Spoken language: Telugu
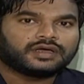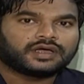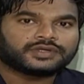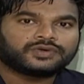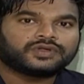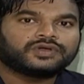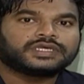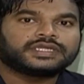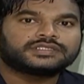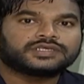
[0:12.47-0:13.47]
హైకోర్టులో
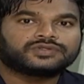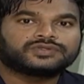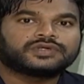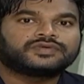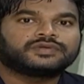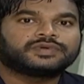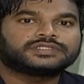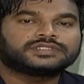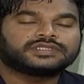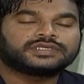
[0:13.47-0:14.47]
హియరింగ్ జరుగుతున్నటువంటి
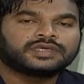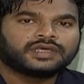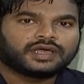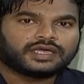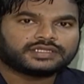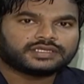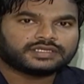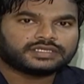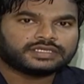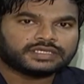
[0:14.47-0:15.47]
పరిస్థితి అయితే
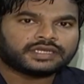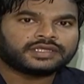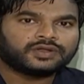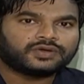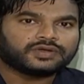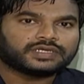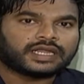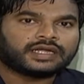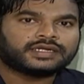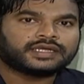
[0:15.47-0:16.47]
ఈ హియరింగ్లో
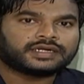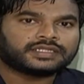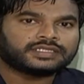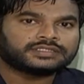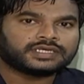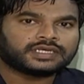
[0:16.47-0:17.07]
ఎలాంటి అంటే దిశ